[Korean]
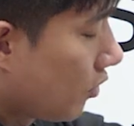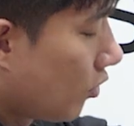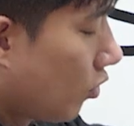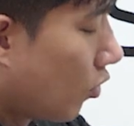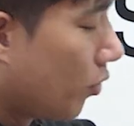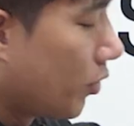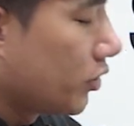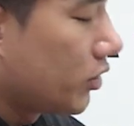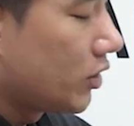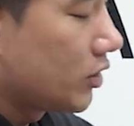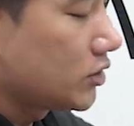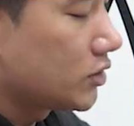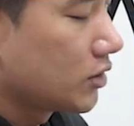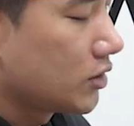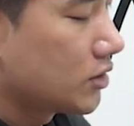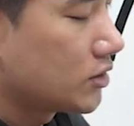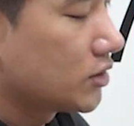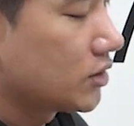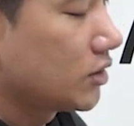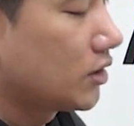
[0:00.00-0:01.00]
오버 디렉션
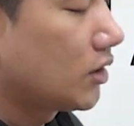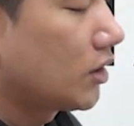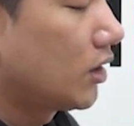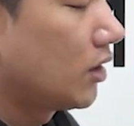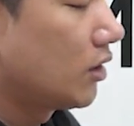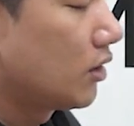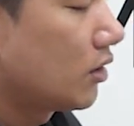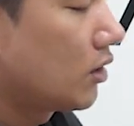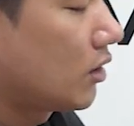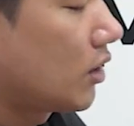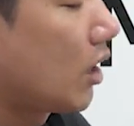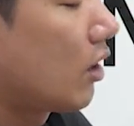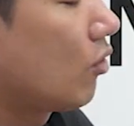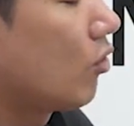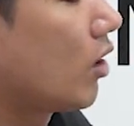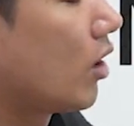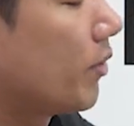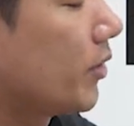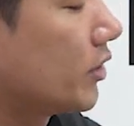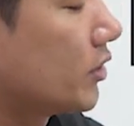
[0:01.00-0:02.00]
했으니까
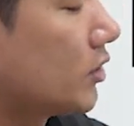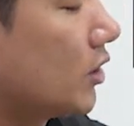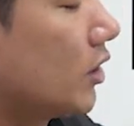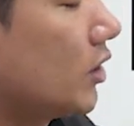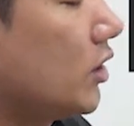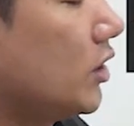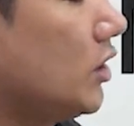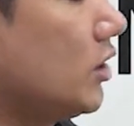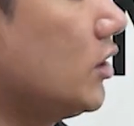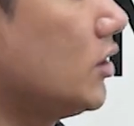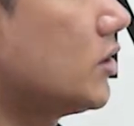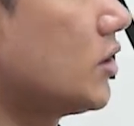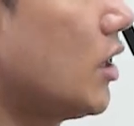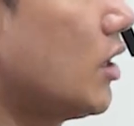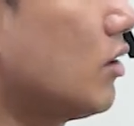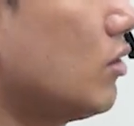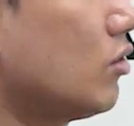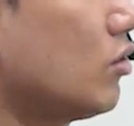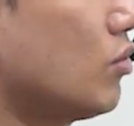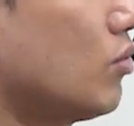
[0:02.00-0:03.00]
갖고 와봤자 이
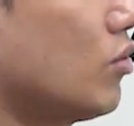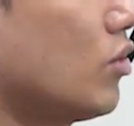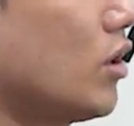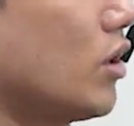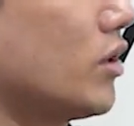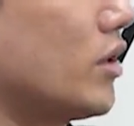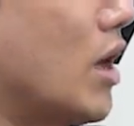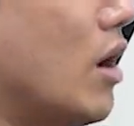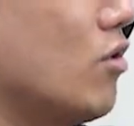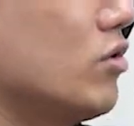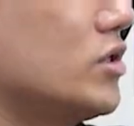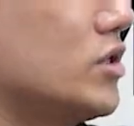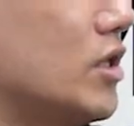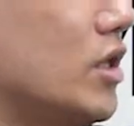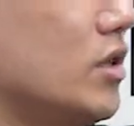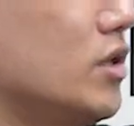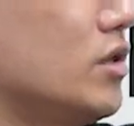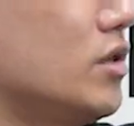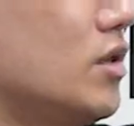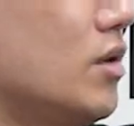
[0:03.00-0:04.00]
이상으로 뭐가 나오진
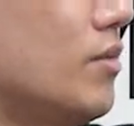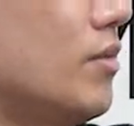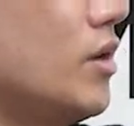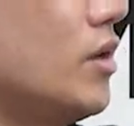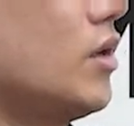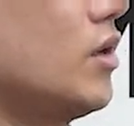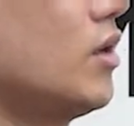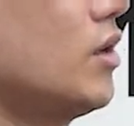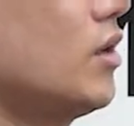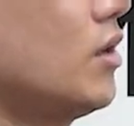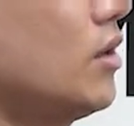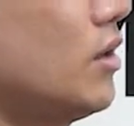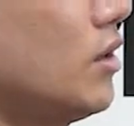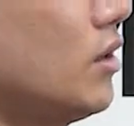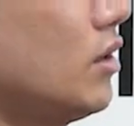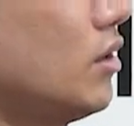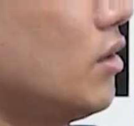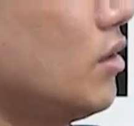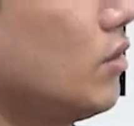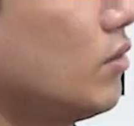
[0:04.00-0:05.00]
않는단
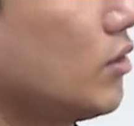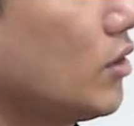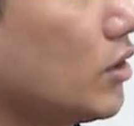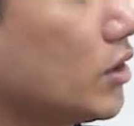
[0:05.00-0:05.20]
말이야